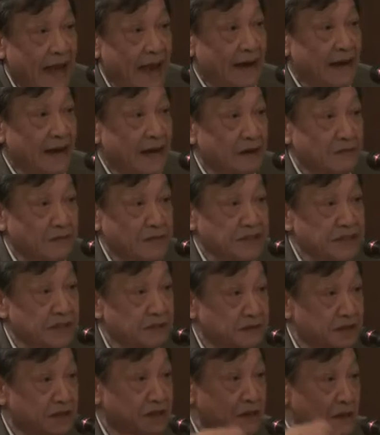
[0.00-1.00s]
ยานที่นำไป
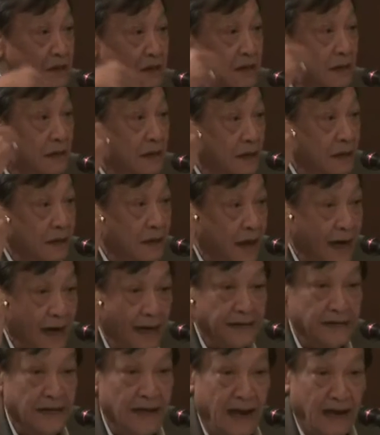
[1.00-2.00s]
สืบนั้น ก็คือข้า
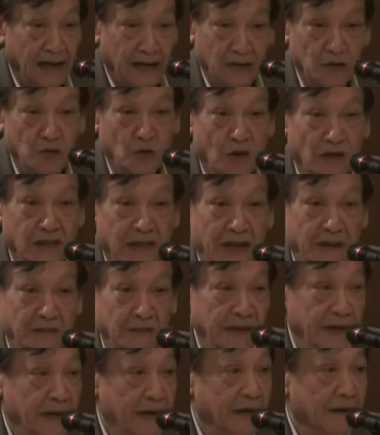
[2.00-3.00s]
ราชการกระทรวงต่าง
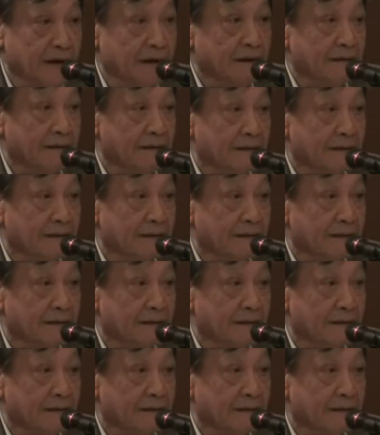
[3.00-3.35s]
ประเทศ